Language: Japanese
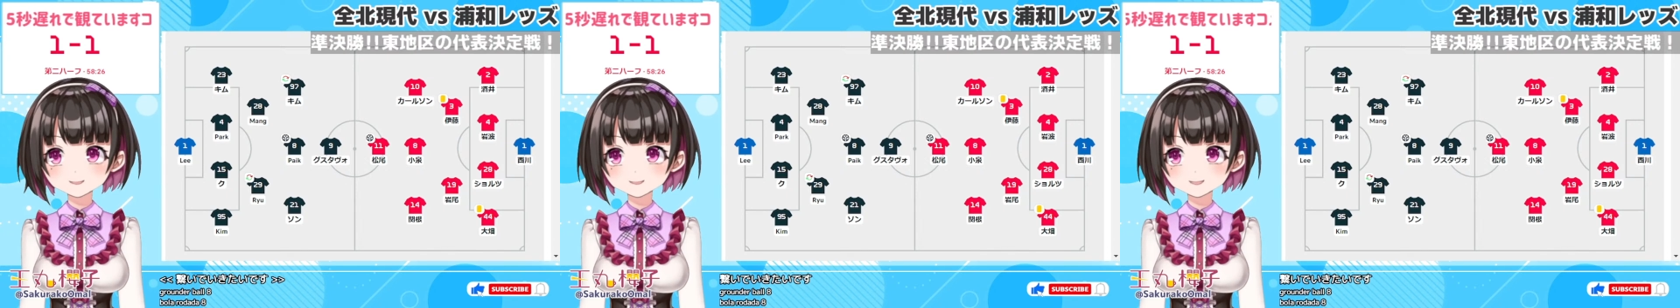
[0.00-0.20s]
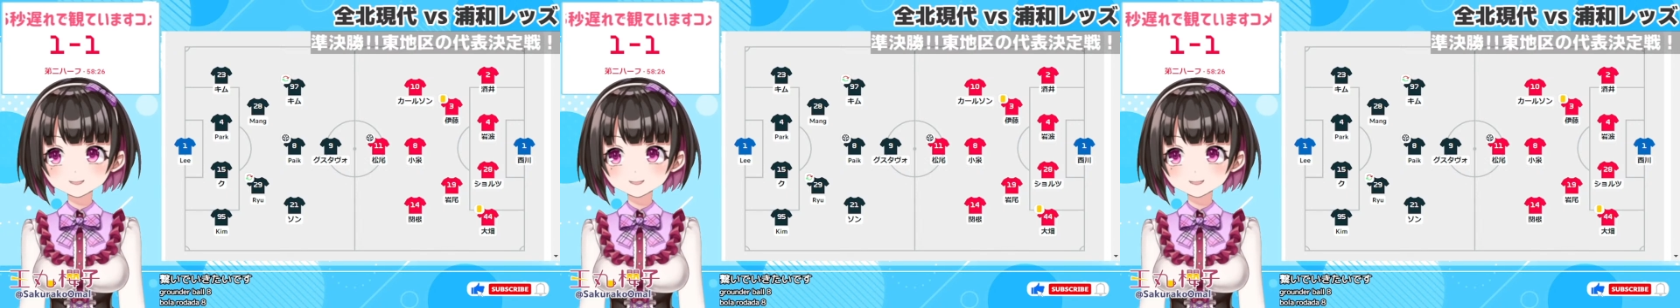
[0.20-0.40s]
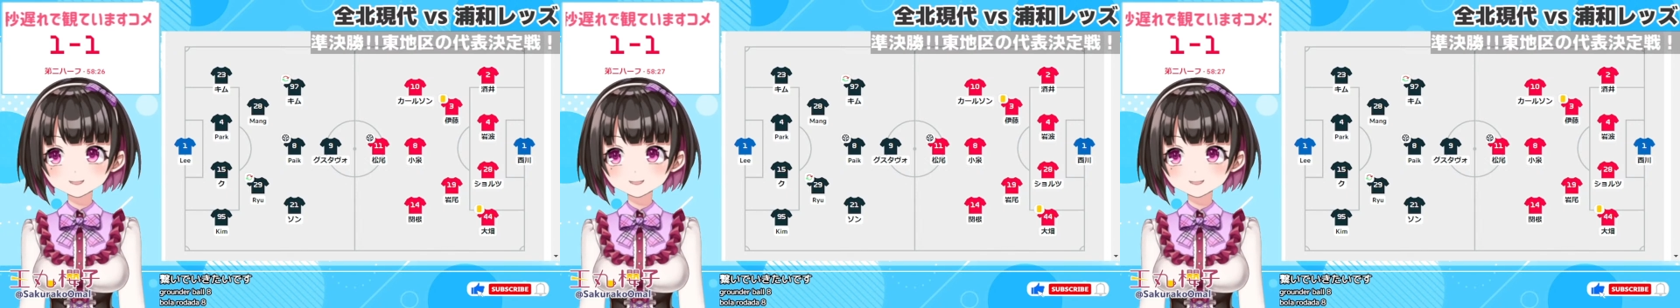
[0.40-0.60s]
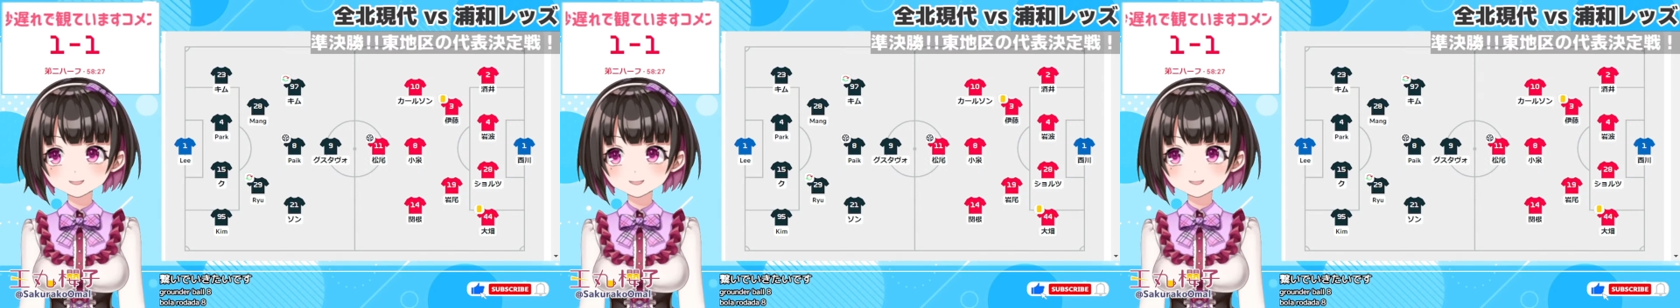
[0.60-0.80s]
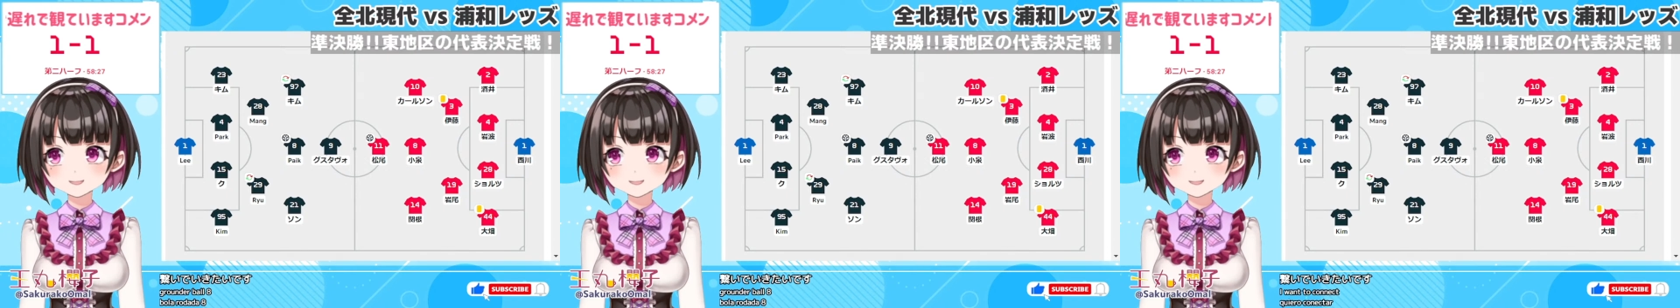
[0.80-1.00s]
さあこ
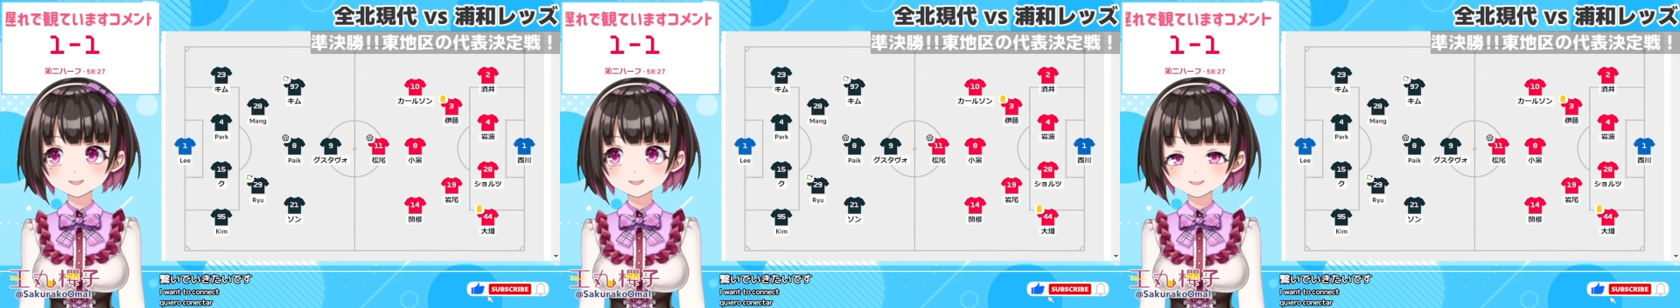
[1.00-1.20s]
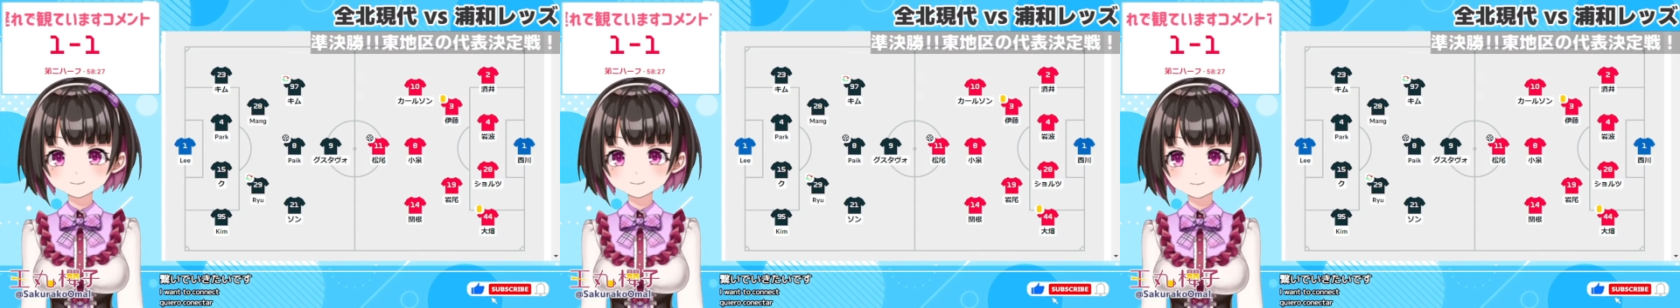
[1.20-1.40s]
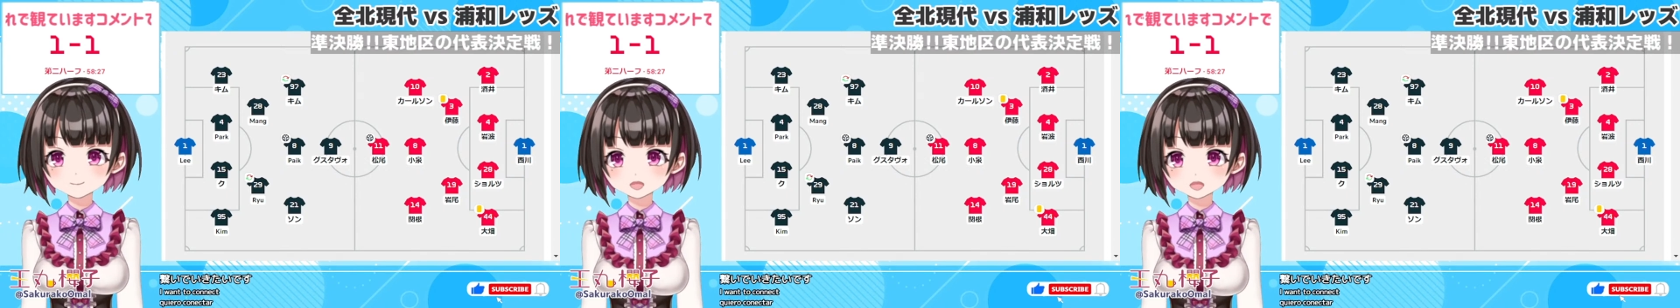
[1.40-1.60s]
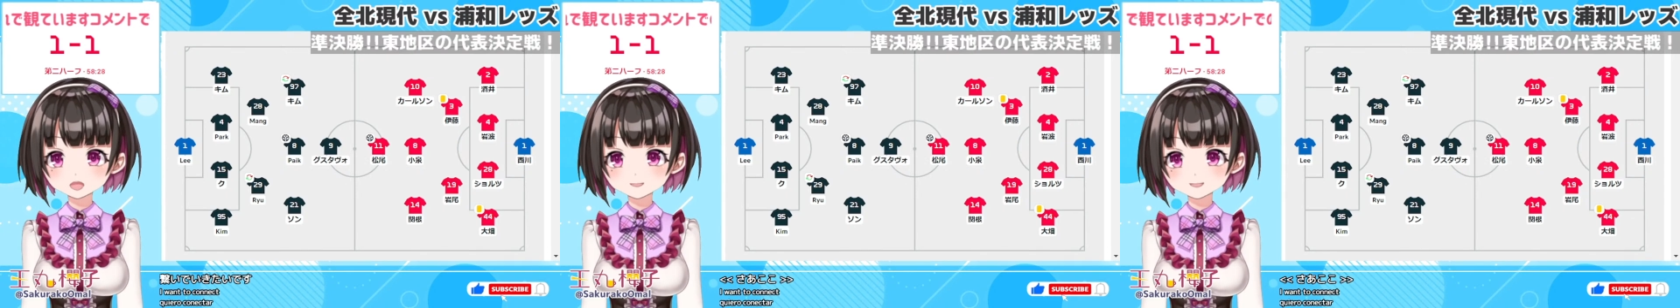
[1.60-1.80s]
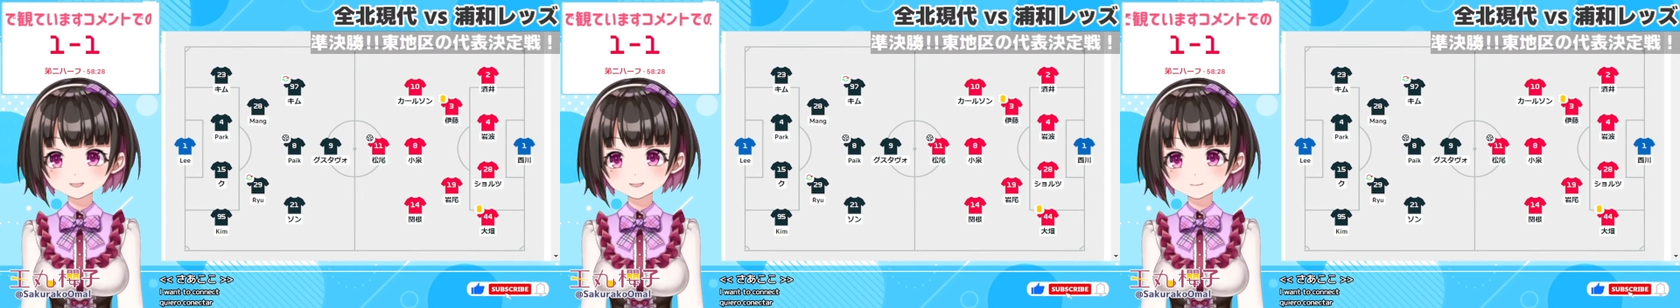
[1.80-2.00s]
こ松を
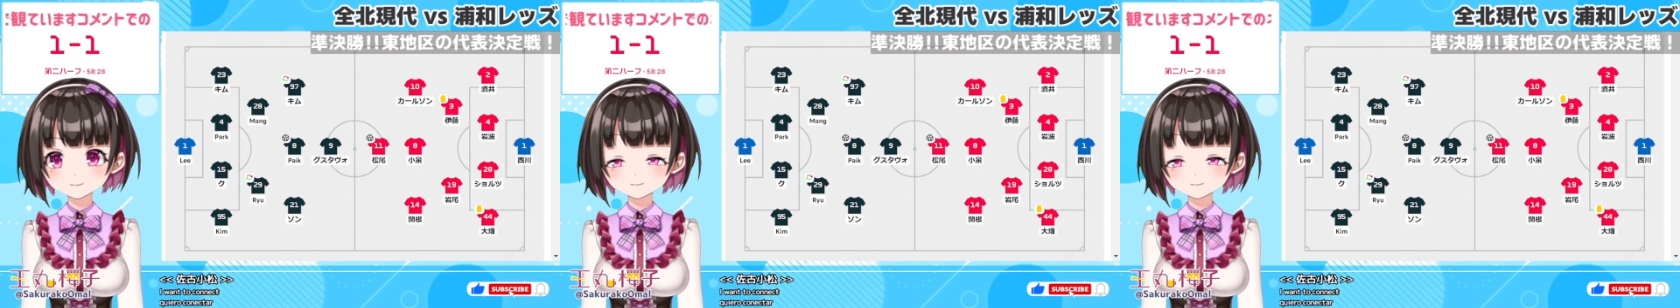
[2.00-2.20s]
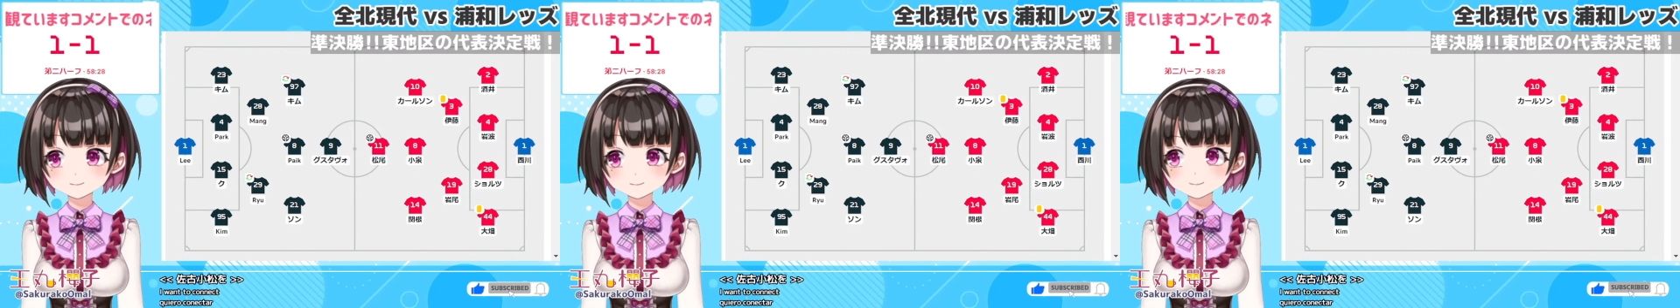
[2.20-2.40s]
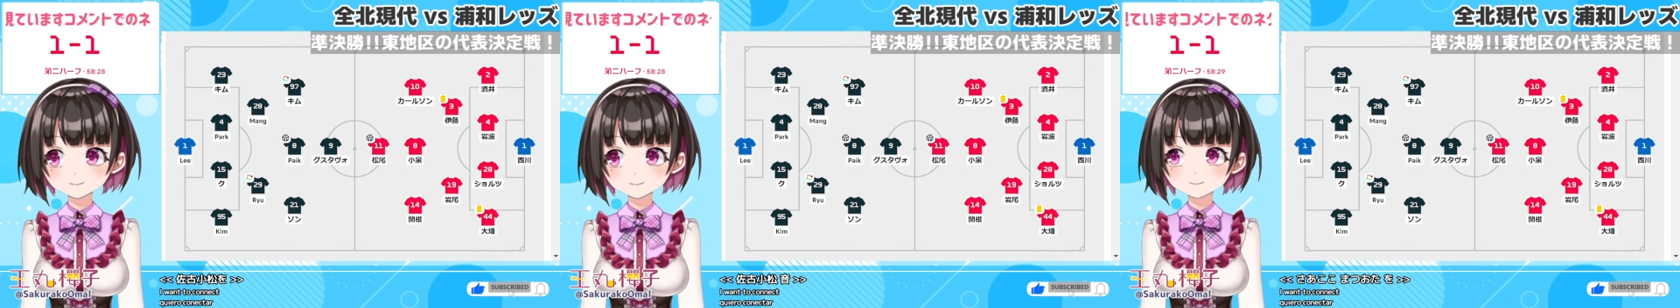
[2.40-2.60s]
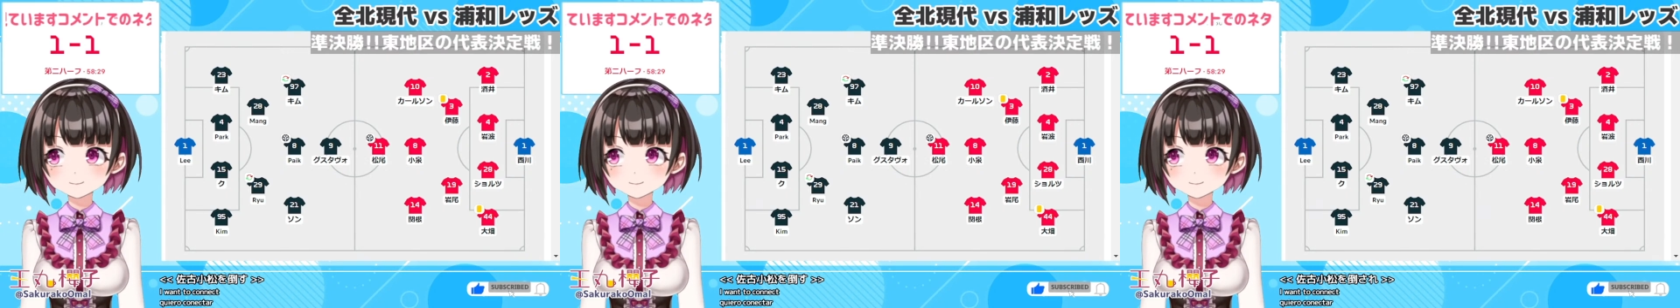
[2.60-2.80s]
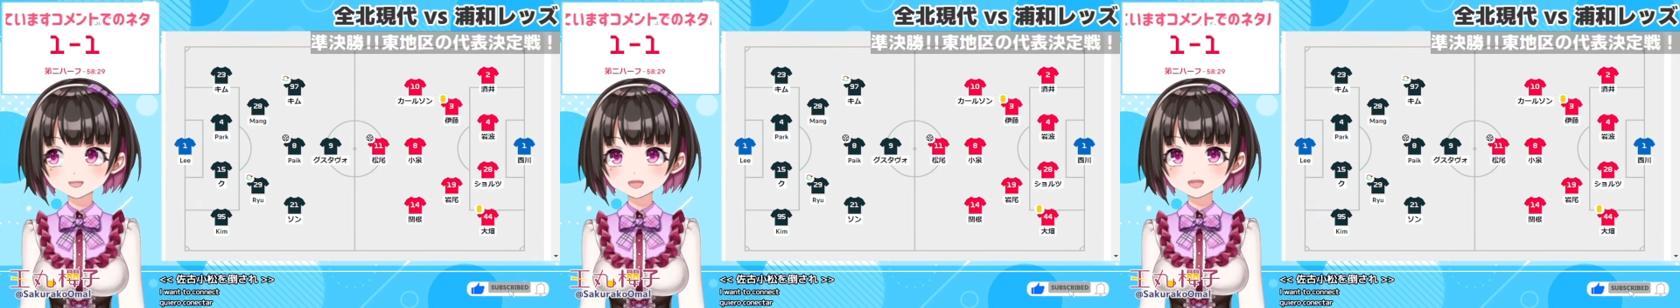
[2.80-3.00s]
倒されまして
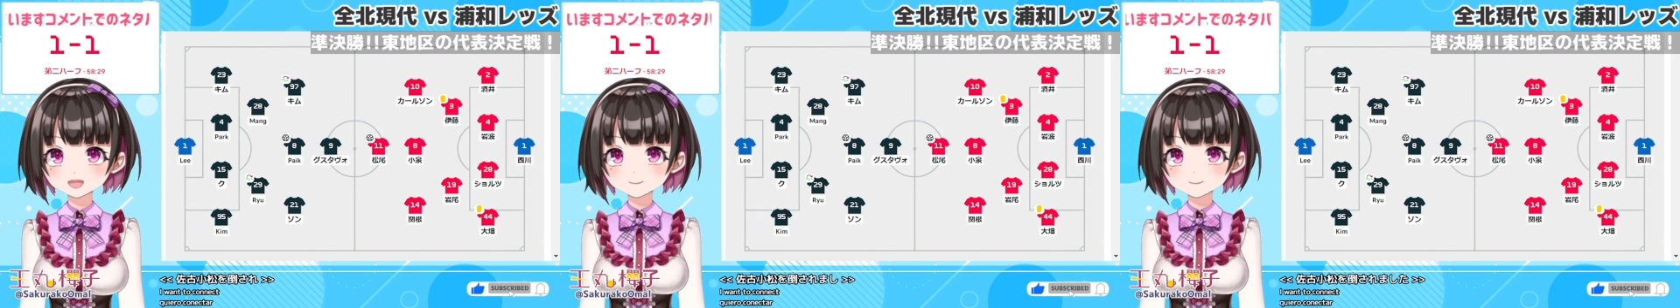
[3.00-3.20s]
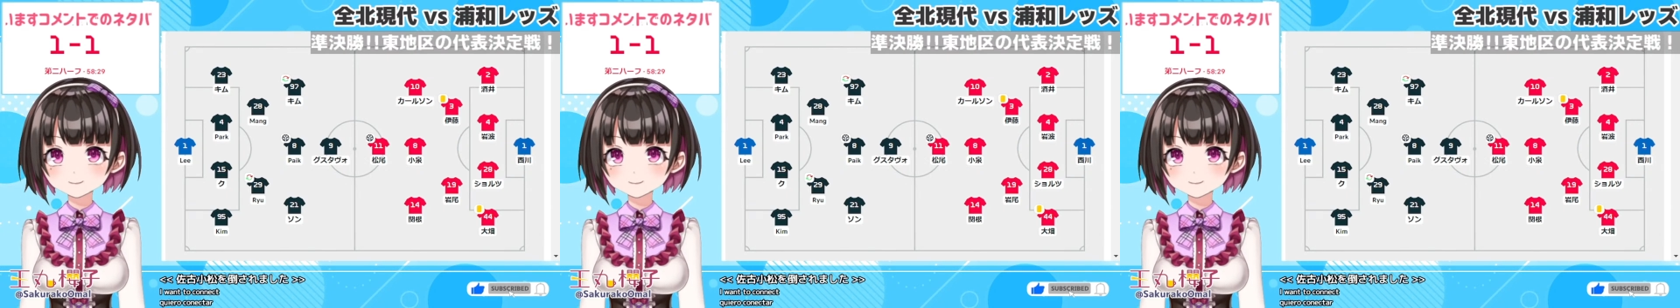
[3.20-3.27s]
ファール。